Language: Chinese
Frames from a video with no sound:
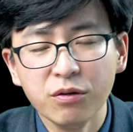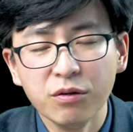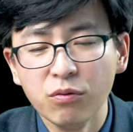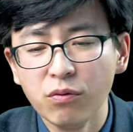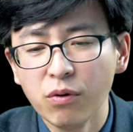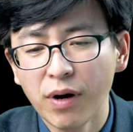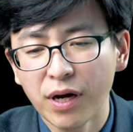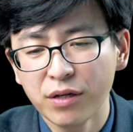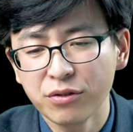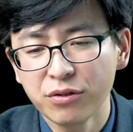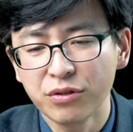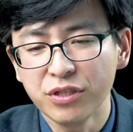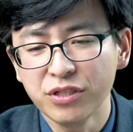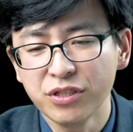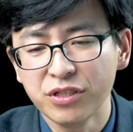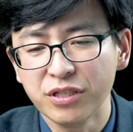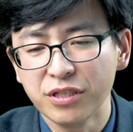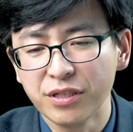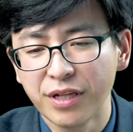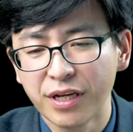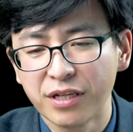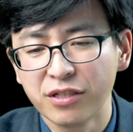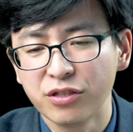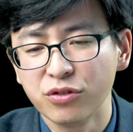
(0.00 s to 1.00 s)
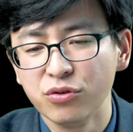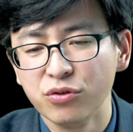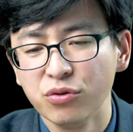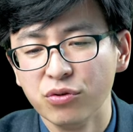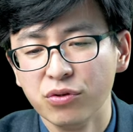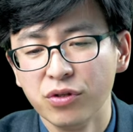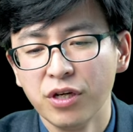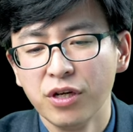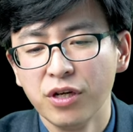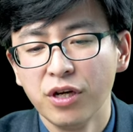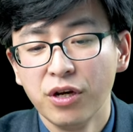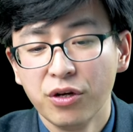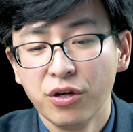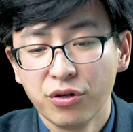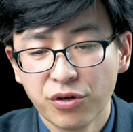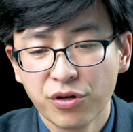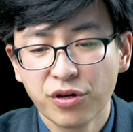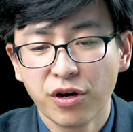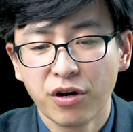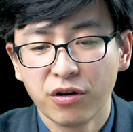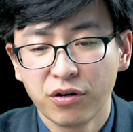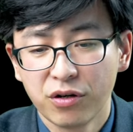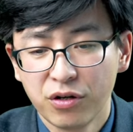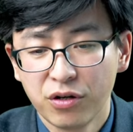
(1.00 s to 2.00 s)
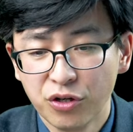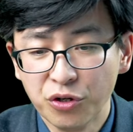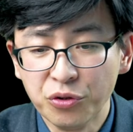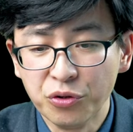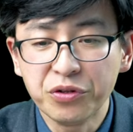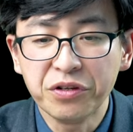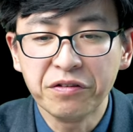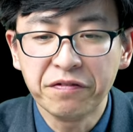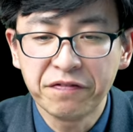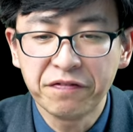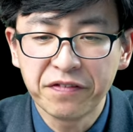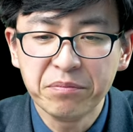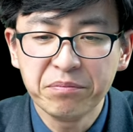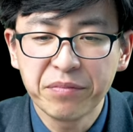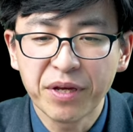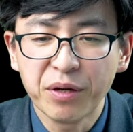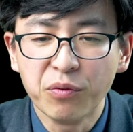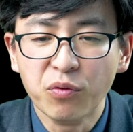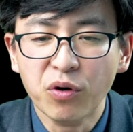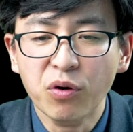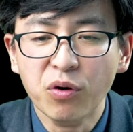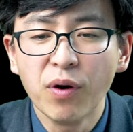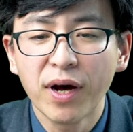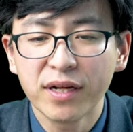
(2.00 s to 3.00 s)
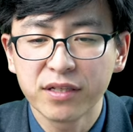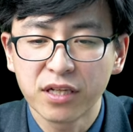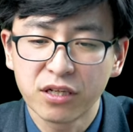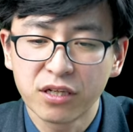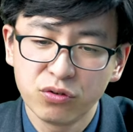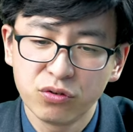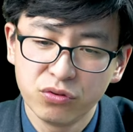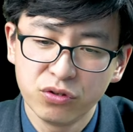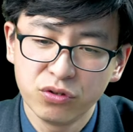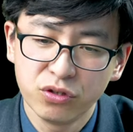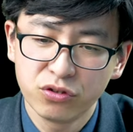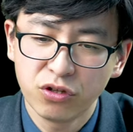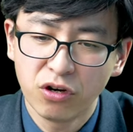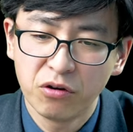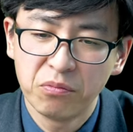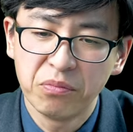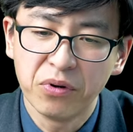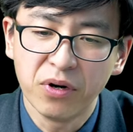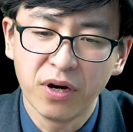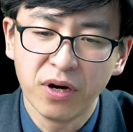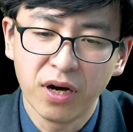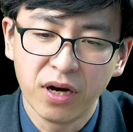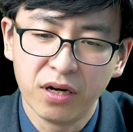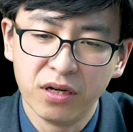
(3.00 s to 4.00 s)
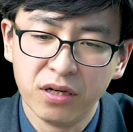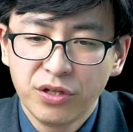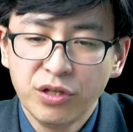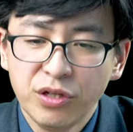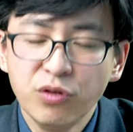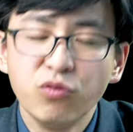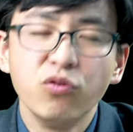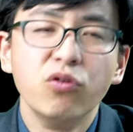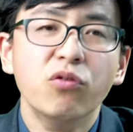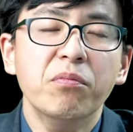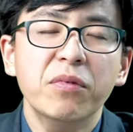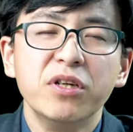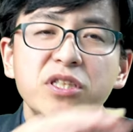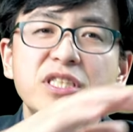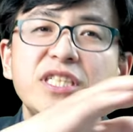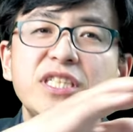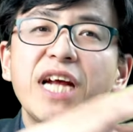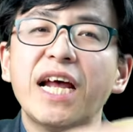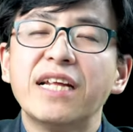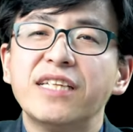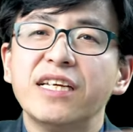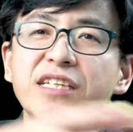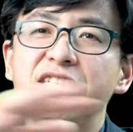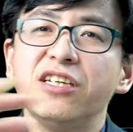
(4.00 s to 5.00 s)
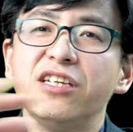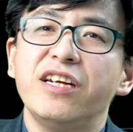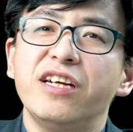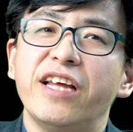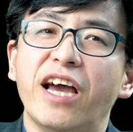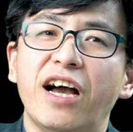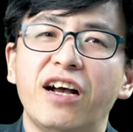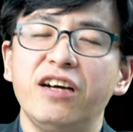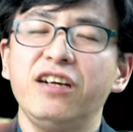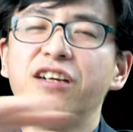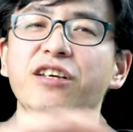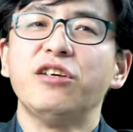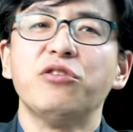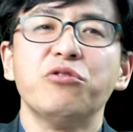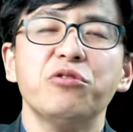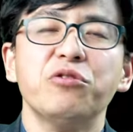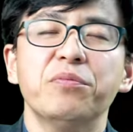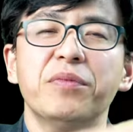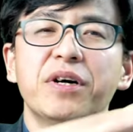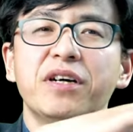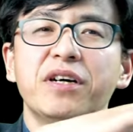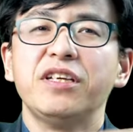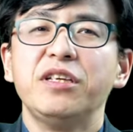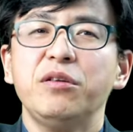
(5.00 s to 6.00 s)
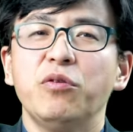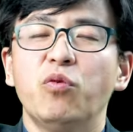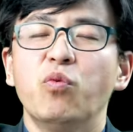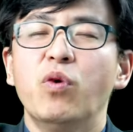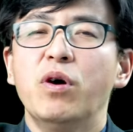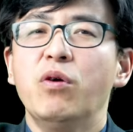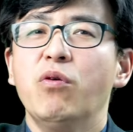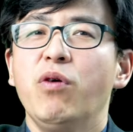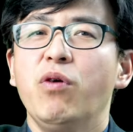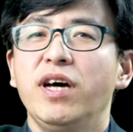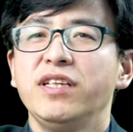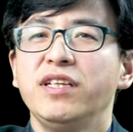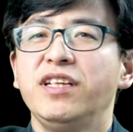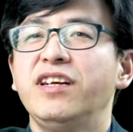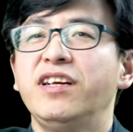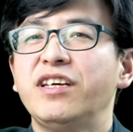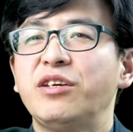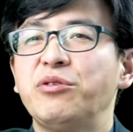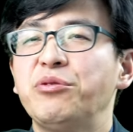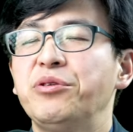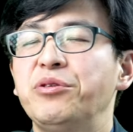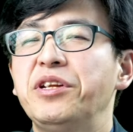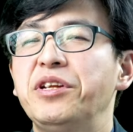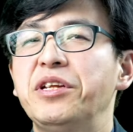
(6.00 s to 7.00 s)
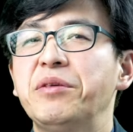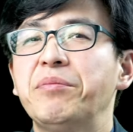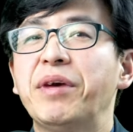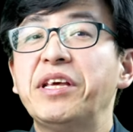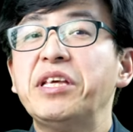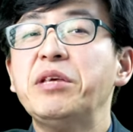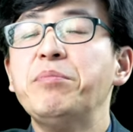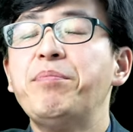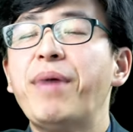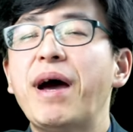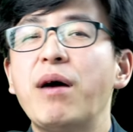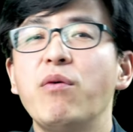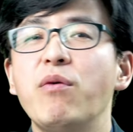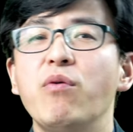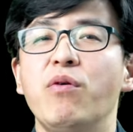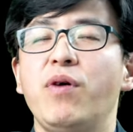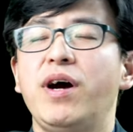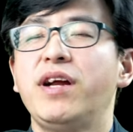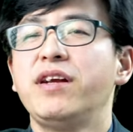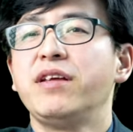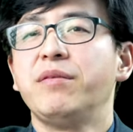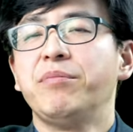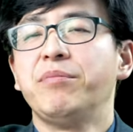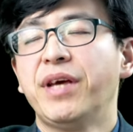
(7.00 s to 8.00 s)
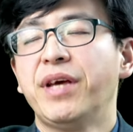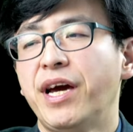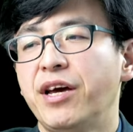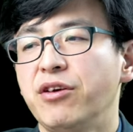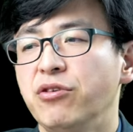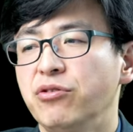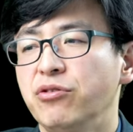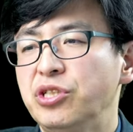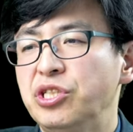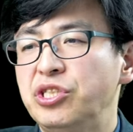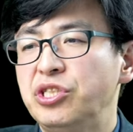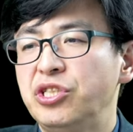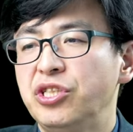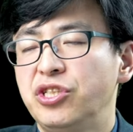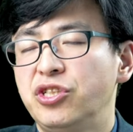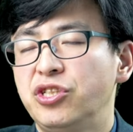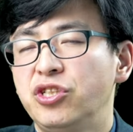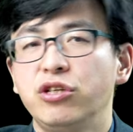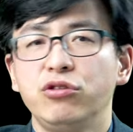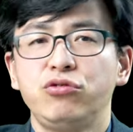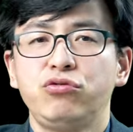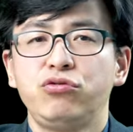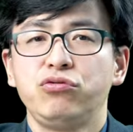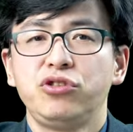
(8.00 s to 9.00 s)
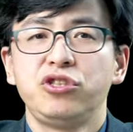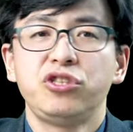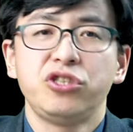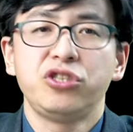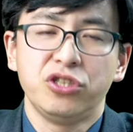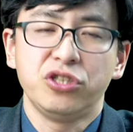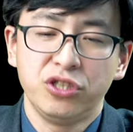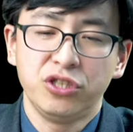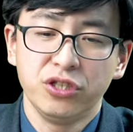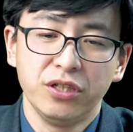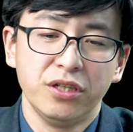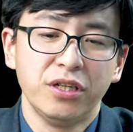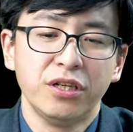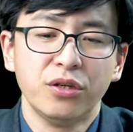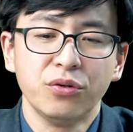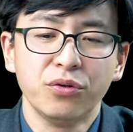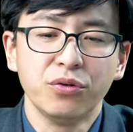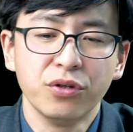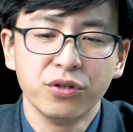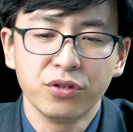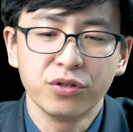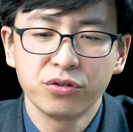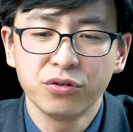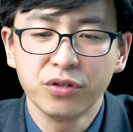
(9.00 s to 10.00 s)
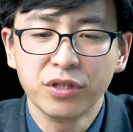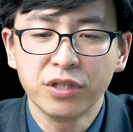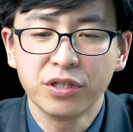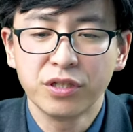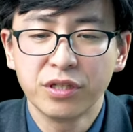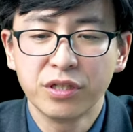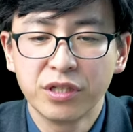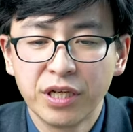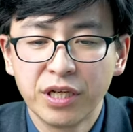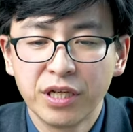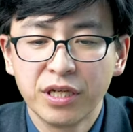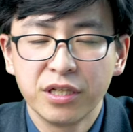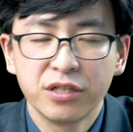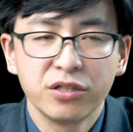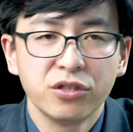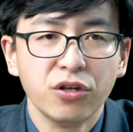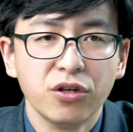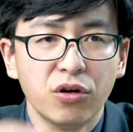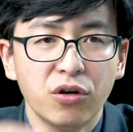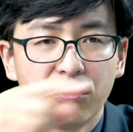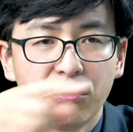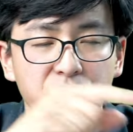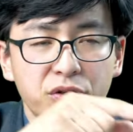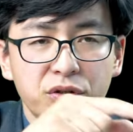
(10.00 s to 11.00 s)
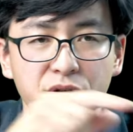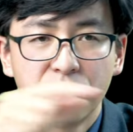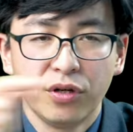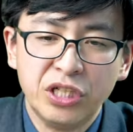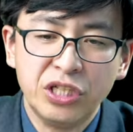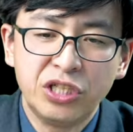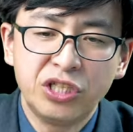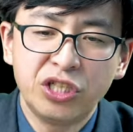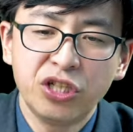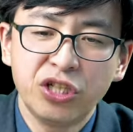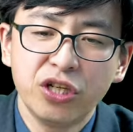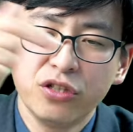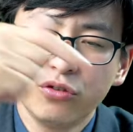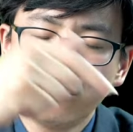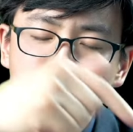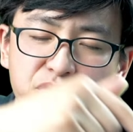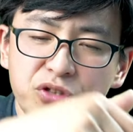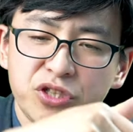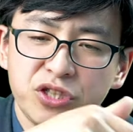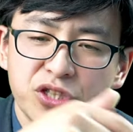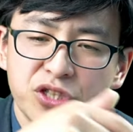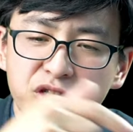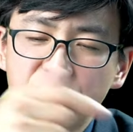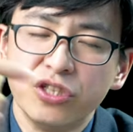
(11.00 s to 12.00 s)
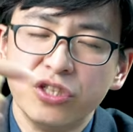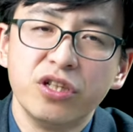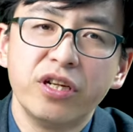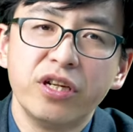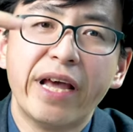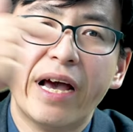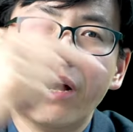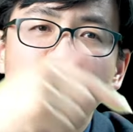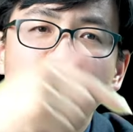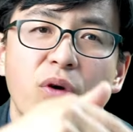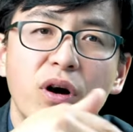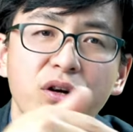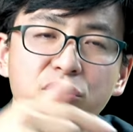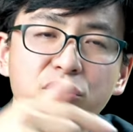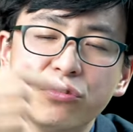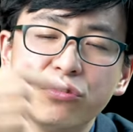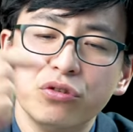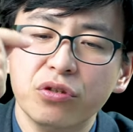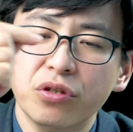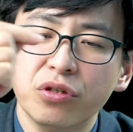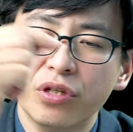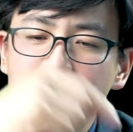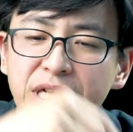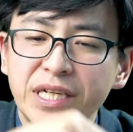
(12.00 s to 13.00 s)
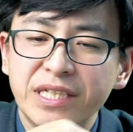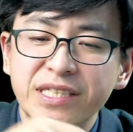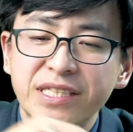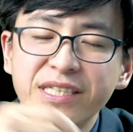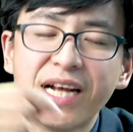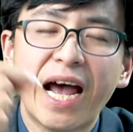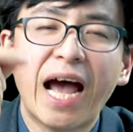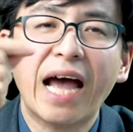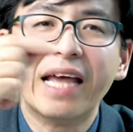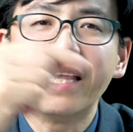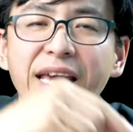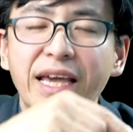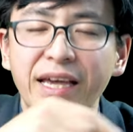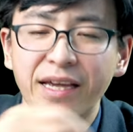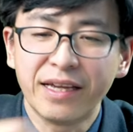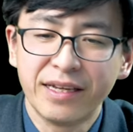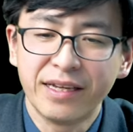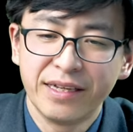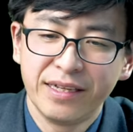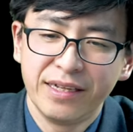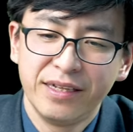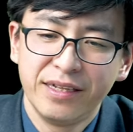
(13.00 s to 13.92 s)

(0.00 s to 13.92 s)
跟文化学习，但是又又要留意分辨文化当中的糟粕哈，因为我们站在这两个领域嘛，一文化的领域里面，一般文化里面还有一些特殊启示的领域，所以要以特殊启示的亮光去查验